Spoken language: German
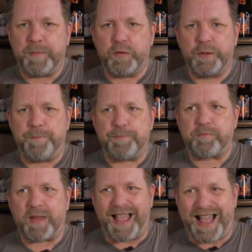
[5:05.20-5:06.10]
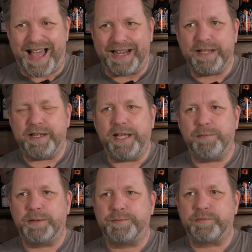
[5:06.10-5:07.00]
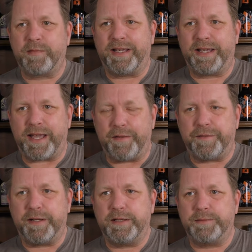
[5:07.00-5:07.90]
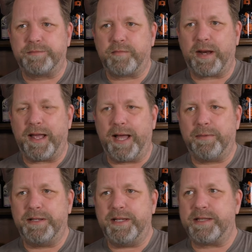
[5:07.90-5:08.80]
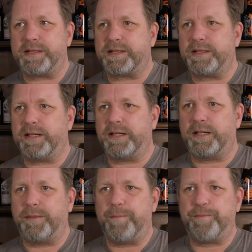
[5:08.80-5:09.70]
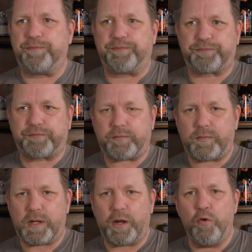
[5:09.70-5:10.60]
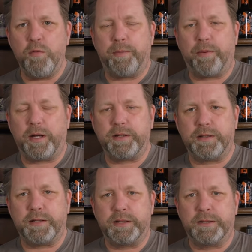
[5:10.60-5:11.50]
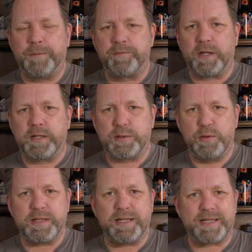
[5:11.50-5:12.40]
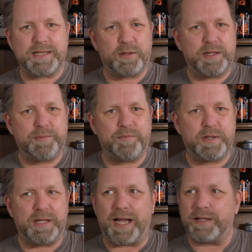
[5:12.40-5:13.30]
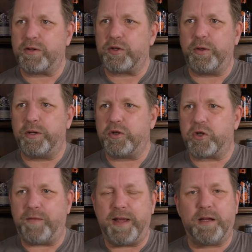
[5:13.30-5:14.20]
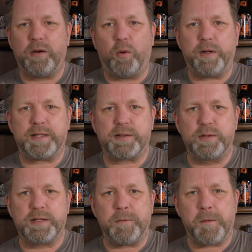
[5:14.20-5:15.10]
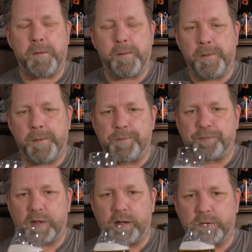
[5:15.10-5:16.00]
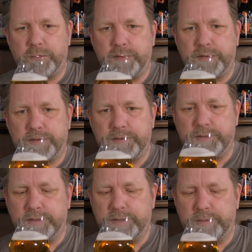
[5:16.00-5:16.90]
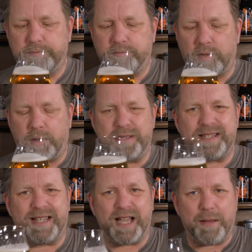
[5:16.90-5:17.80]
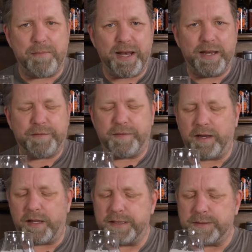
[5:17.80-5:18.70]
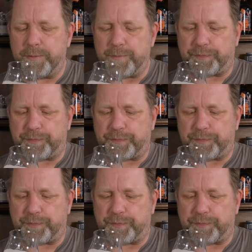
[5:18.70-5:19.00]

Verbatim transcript: so eine angenehme, kräftige, aber nicht ähm, überbordende Süße. Das ist so eine, ja, so eine schöne, schwere Honigsüße und ähm, ein bisschen karamellig vielleicht.